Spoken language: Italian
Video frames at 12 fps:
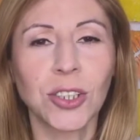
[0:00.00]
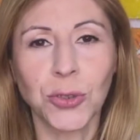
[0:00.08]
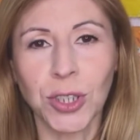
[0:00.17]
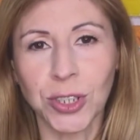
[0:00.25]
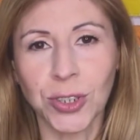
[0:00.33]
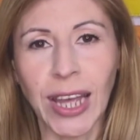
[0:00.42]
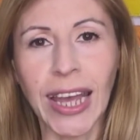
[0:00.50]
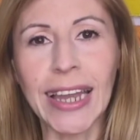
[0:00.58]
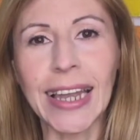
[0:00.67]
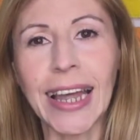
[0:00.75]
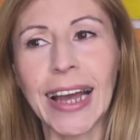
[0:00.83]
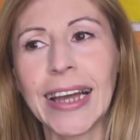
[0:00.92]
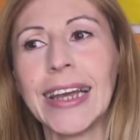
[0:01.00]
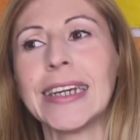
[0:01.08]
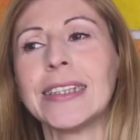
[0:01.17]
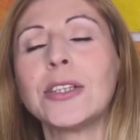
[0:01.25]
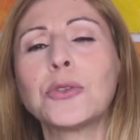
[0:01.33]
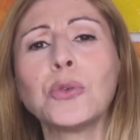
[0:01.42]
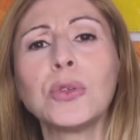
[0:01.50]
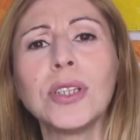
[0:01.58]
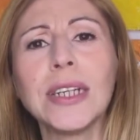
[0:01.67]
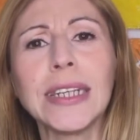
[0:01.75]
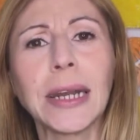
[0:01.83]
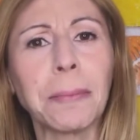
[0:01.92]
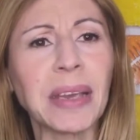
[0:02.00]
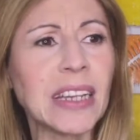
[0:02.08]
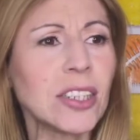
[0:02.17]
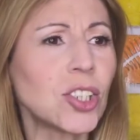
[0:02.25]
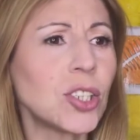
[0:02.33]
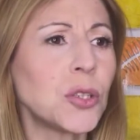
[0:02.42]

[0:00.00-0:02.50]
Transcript: di sua sorella, di tutti gli amici,